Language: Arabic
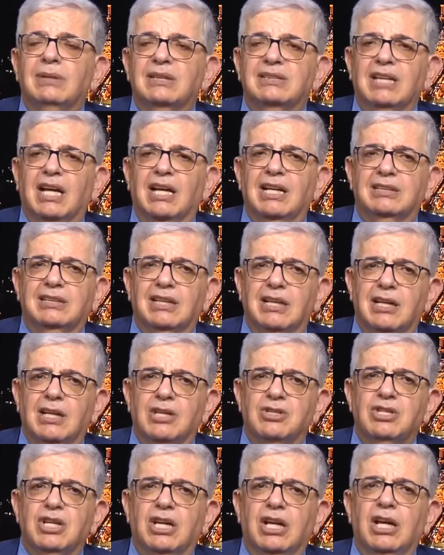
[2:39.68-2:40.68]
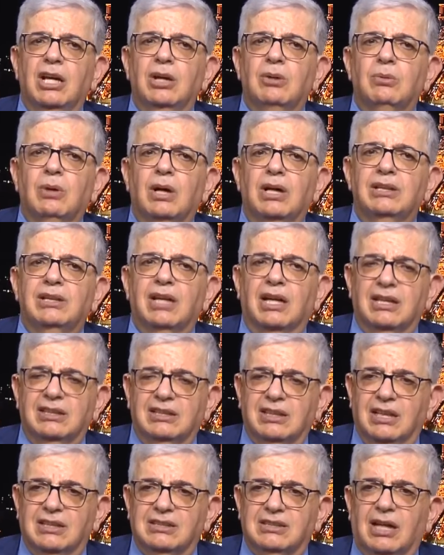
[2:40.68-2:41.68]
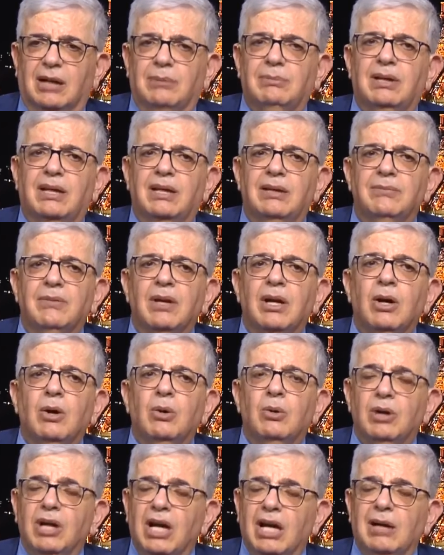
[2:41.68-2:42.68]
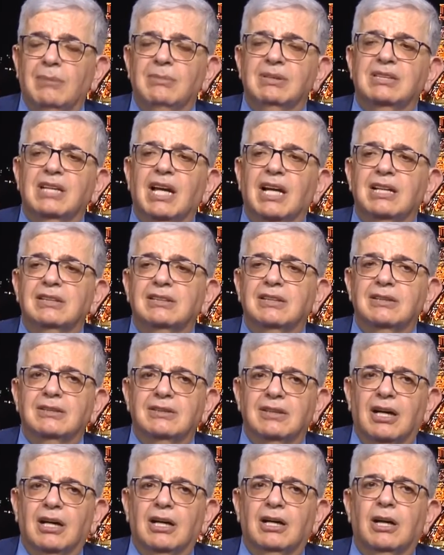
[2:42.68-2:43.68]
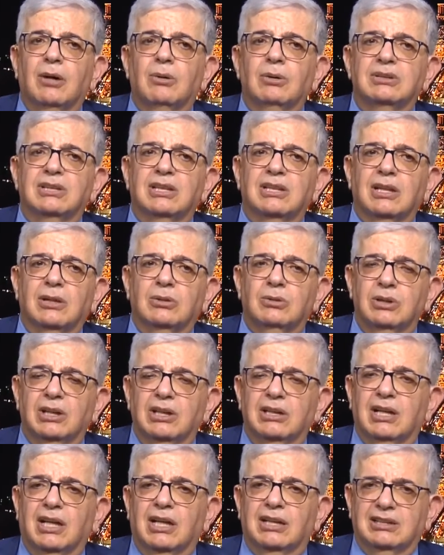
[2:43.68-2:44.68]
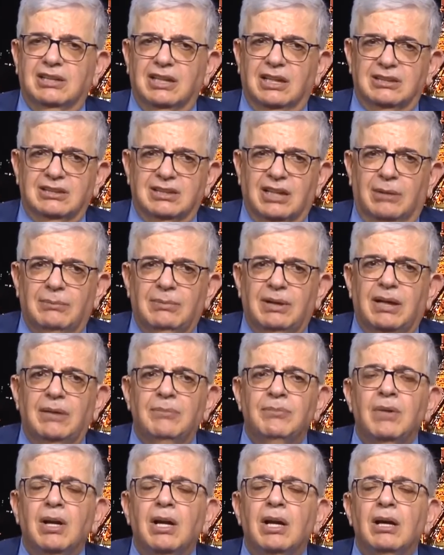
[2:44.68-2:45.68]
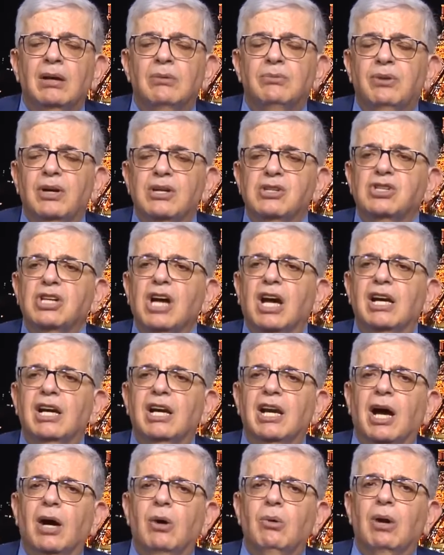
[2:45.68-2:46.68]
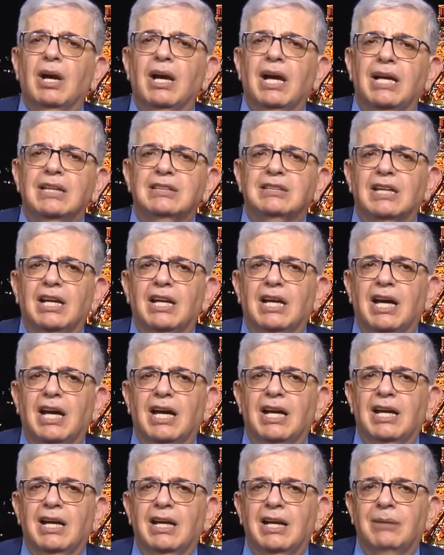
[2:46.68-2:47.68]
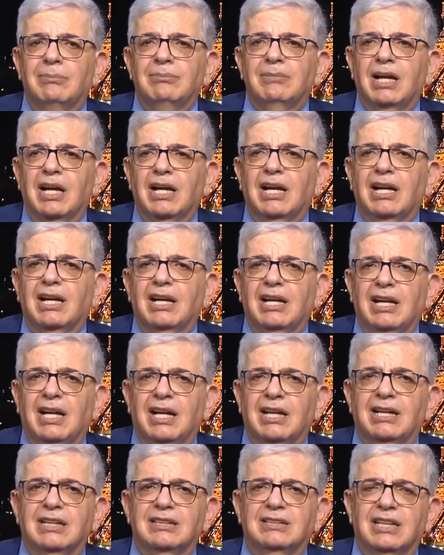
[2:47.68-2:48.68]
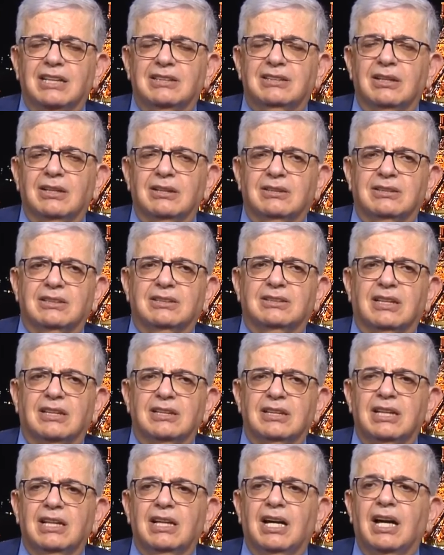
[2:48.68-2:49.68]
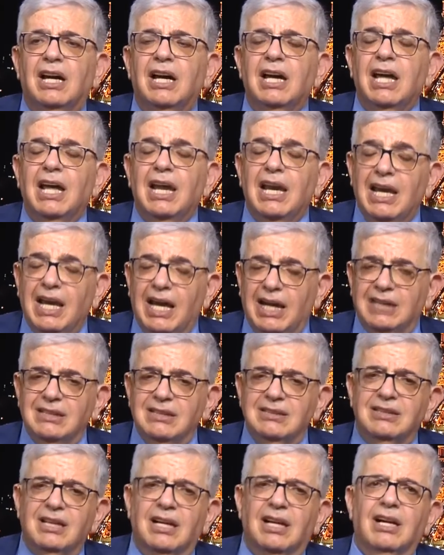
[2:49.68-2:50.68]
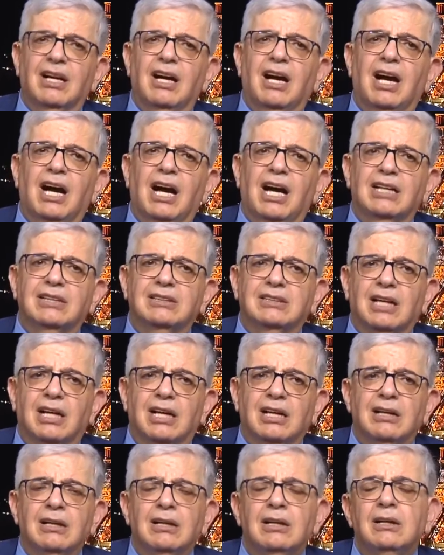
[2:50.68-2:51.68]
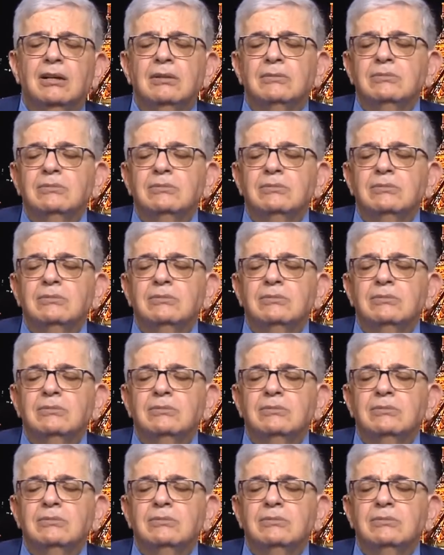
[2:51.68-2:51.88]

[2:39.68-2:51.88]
مسألة اللاجئين وإدارتها صعبة هناك مسألة الطاقة وستكون إدارتها صعبة في الشهر الأول حتى الآن لم نرى الانعكاسات الاقتصادية لكن سنراها أكثر